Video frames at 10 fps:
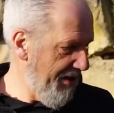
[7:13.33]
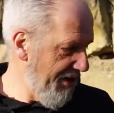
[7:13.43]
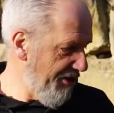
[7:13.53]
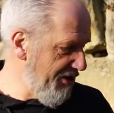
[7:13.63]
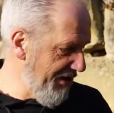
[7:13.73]

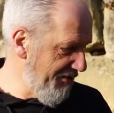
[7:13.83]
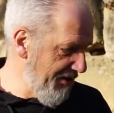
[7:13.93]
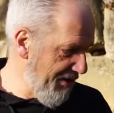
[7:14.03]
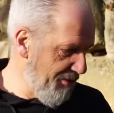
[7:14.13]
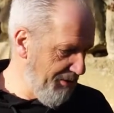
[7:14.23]
ganz schlecht
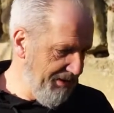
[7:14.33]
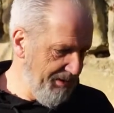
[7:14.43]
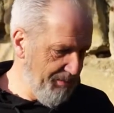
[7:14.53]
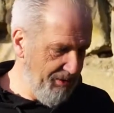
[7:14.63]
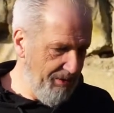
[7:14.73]
wieder
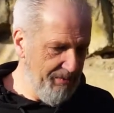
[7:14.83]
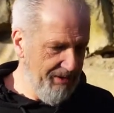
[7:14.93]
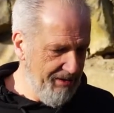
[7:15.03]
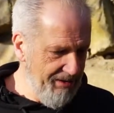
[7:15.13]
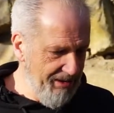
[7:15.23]
korrigiert
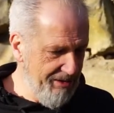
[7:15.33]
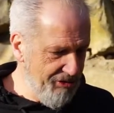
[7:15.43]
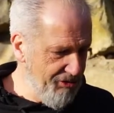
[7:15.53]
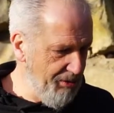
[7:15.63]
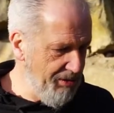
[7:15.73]
bekommt. Hier
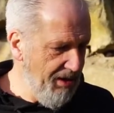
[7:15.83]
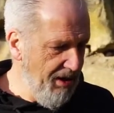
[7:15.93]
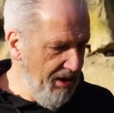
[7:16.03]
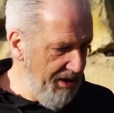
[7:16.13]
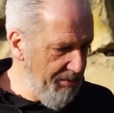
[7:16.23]
alles schön,
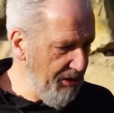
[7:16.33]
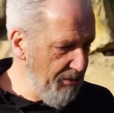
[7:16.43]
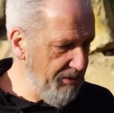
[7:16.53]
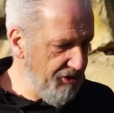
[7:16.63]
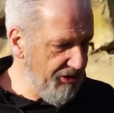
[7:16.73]
immer
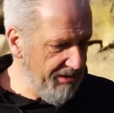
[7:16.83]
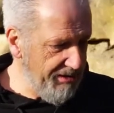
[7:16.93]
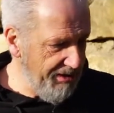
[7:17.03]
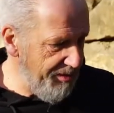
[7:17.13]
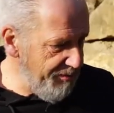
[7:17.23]
gut instand
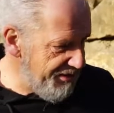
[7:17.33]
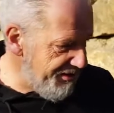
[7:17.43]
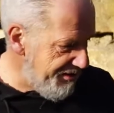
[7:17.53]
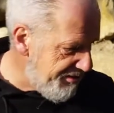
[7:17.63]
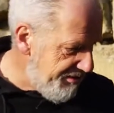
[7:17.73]
gehalten. Man
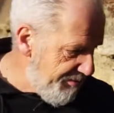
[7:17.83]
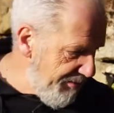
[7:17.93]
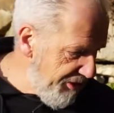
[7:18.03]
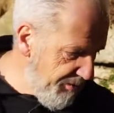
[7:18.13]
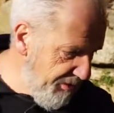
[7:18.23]
sieht, hier sind zum
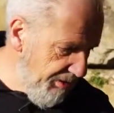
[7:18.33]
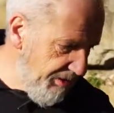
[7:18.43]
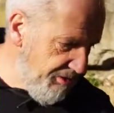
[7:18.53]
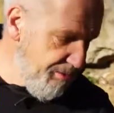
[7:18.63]
Beispiel neue